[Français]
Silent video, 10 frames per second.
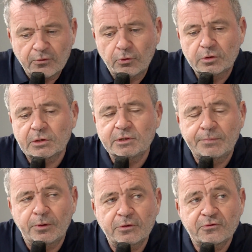vous rentrez en
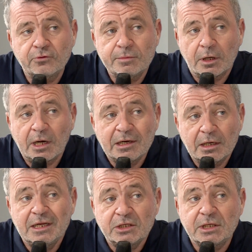dépendance, oui,
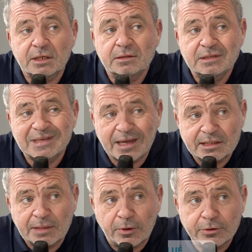les gires très
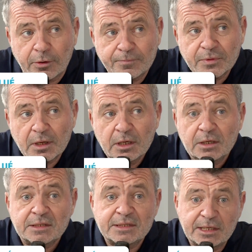dépendants,
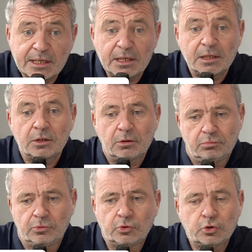c'est
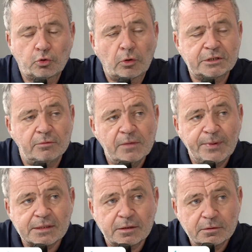300 000
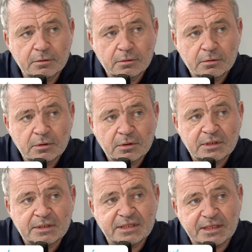personnes,
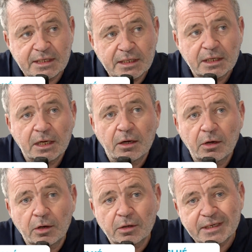c'est 400
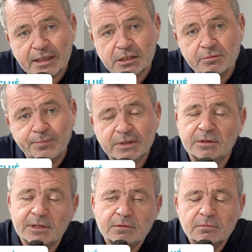euh, 000
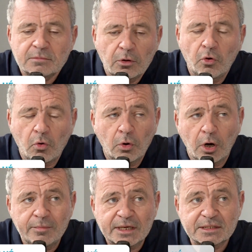personnes au,
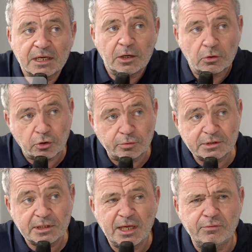grand max. Autrement
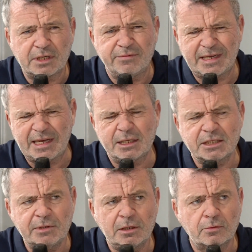dit, et vous avez
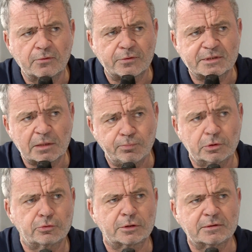15 millions de Français de plus
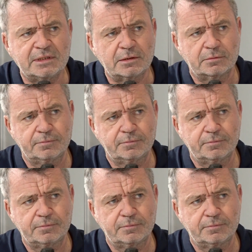de 70 ans.